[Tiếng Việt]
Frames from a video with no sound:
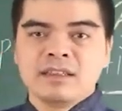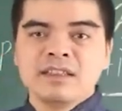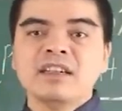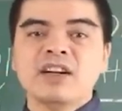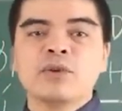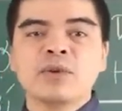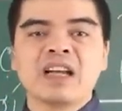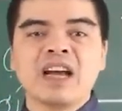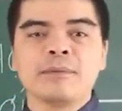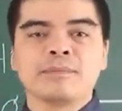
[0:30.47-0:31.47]
những người hùn
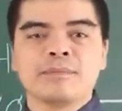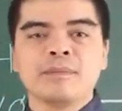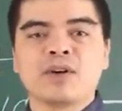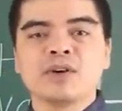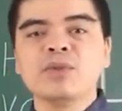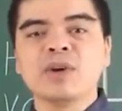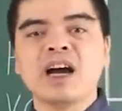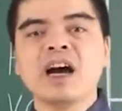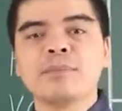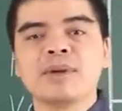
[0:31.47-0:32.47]
hạp mà có tuổi
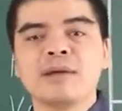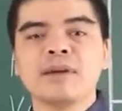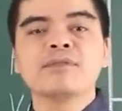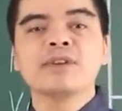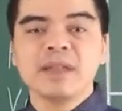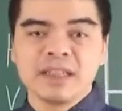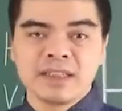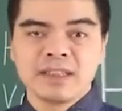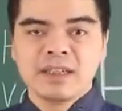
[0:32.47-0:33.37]
hợp làm ăn với mình